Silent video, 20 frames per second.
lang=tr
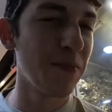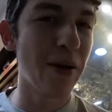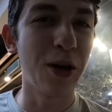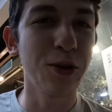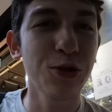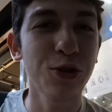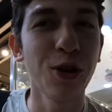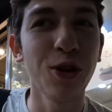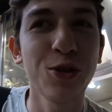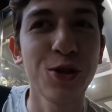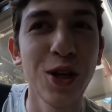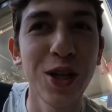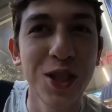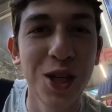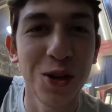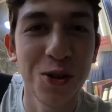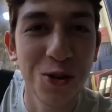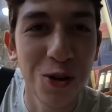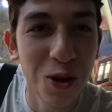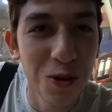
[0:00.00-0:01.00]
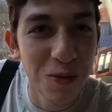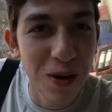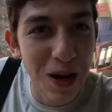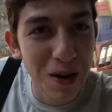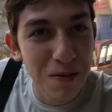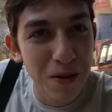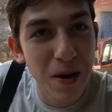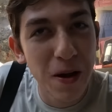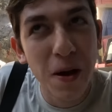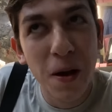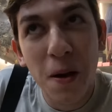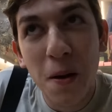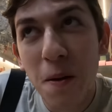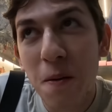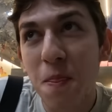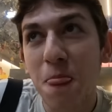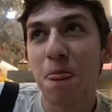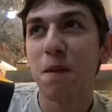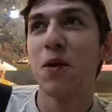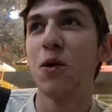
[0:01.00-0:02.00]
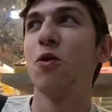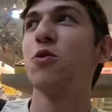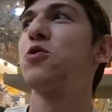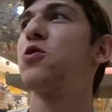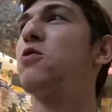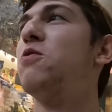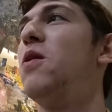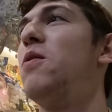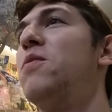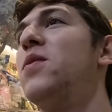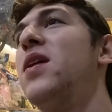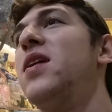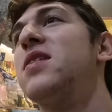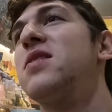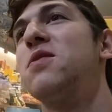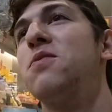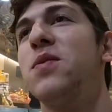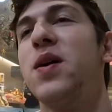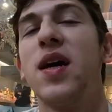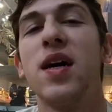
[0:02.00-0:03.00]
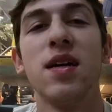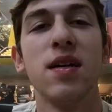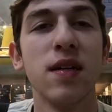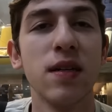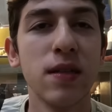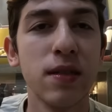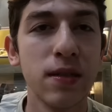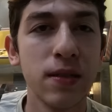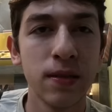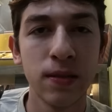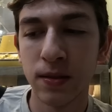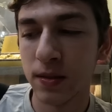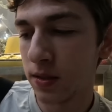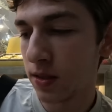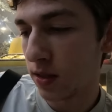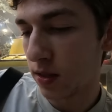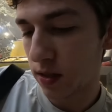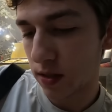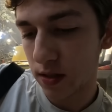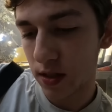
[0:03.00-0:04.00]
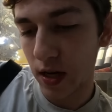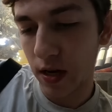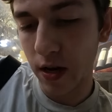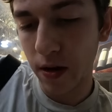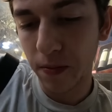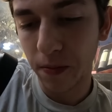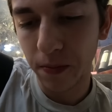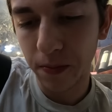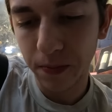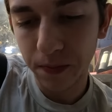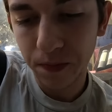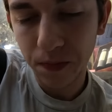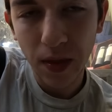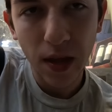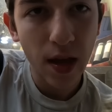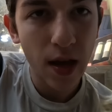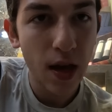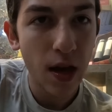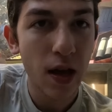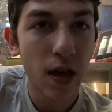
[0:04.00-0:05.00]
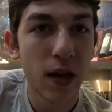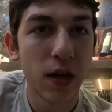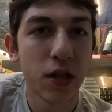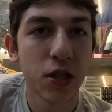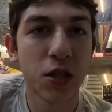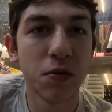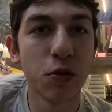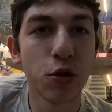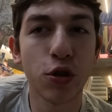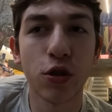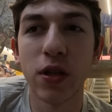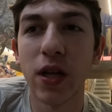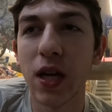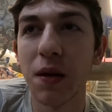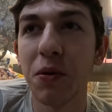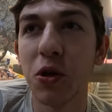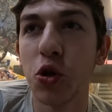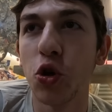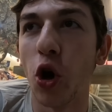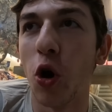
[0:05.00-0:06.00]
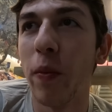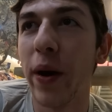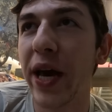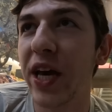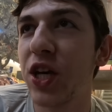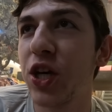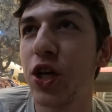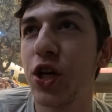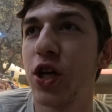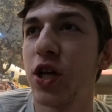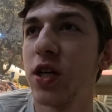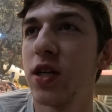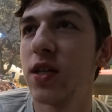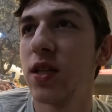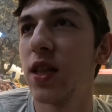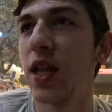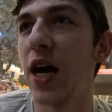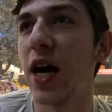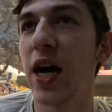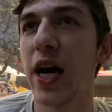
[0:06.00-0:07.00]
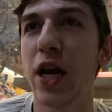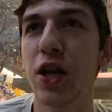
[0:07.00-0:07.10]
Ben şu köşeye çekiyorum abi. Bir oturmam lazım yani. Tamam. Şimdi şunları bir gömek. La